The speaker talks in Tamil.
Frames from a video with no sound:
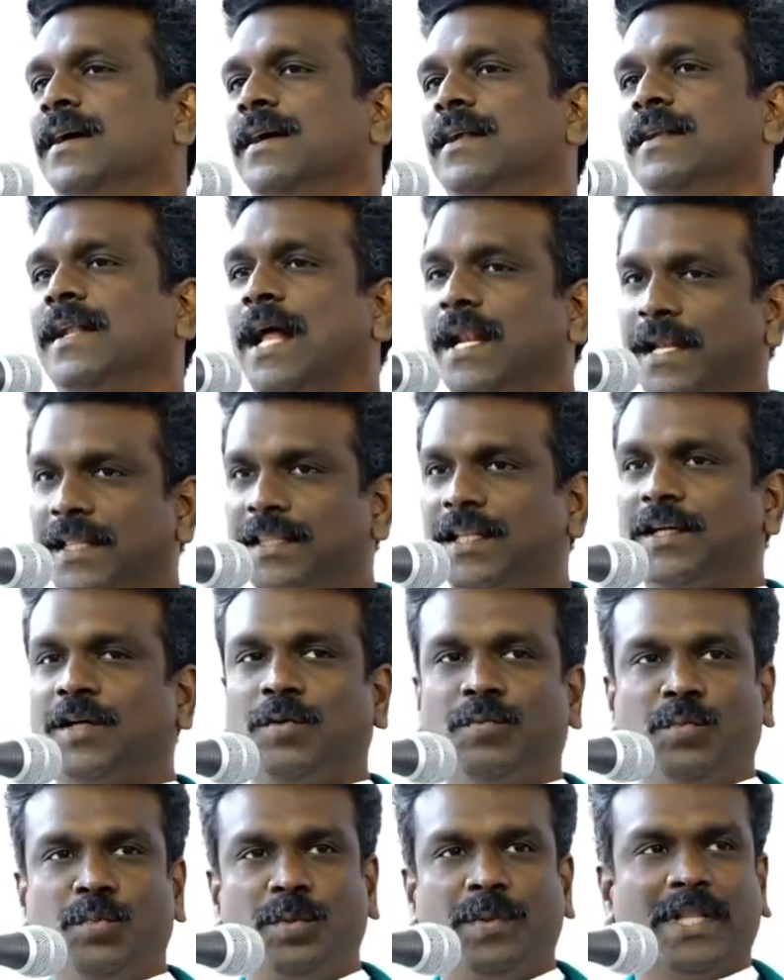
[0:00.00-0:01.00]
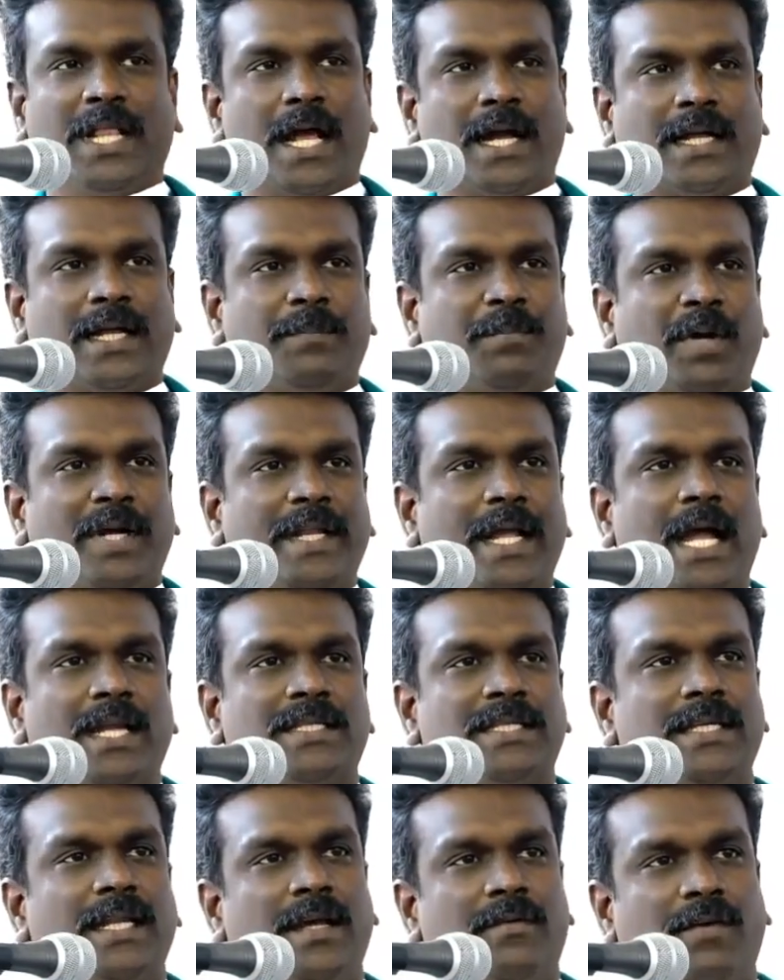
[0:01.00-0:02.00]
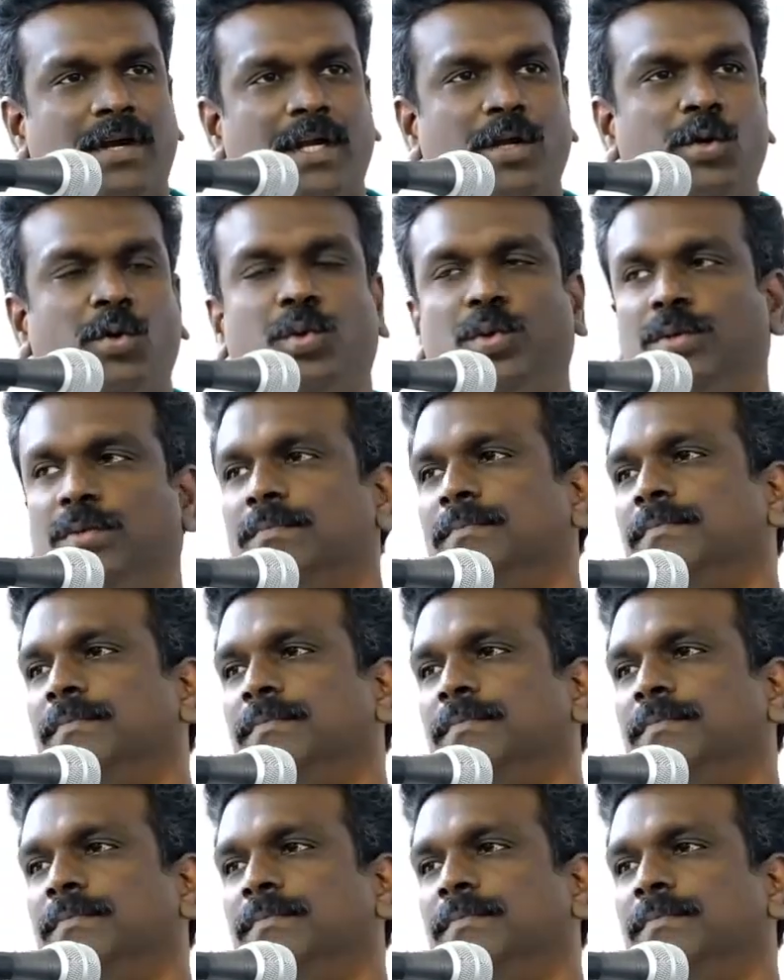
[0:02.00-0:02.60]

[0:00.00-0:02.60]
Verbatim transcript: நான் இதற்கு முன்பதாக பணியாற்றின வண்டலூர்